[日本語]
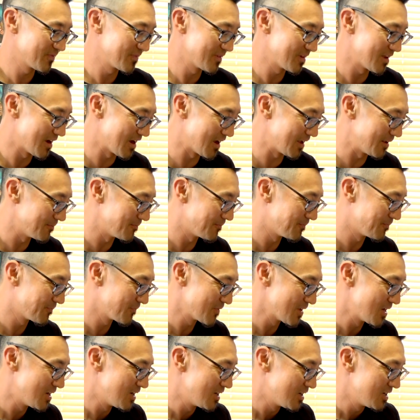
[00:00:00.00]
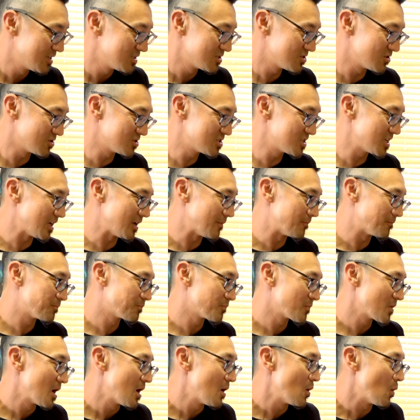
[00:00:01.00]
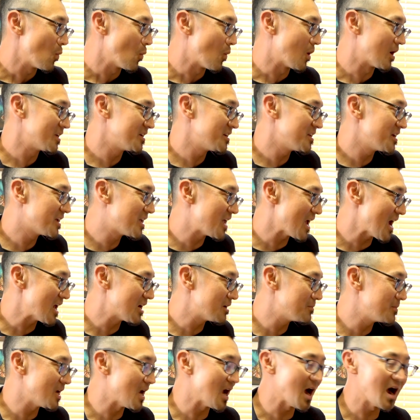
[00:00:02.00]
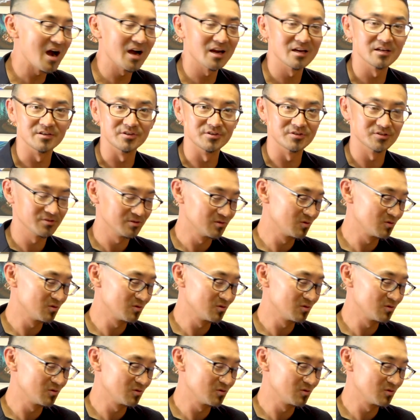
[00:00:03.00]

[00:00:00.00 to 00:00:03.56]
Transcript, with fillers: はい、その次 What did Academy hire you?